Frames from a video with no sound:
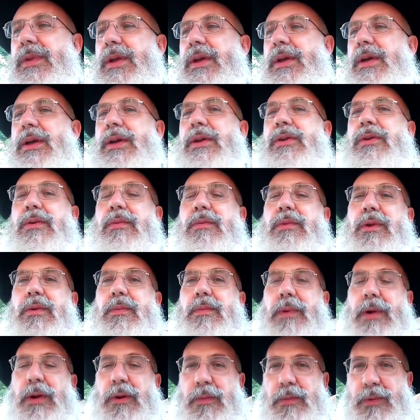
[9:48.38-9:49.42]
il demande
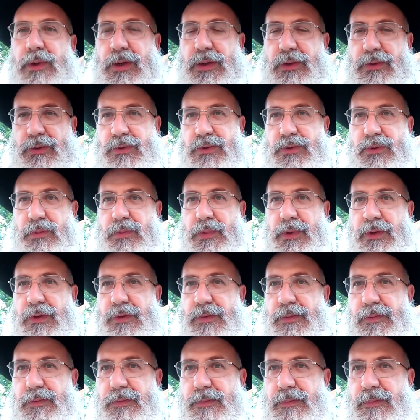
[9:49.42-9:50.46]
par le mérite de son père.
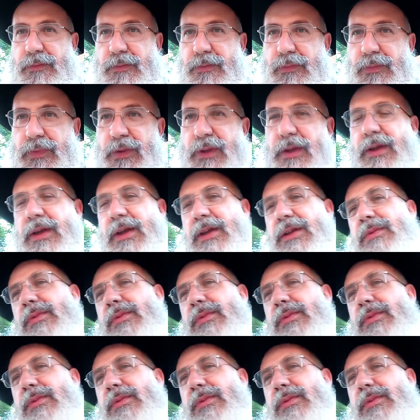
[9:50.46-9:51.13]
Et à ce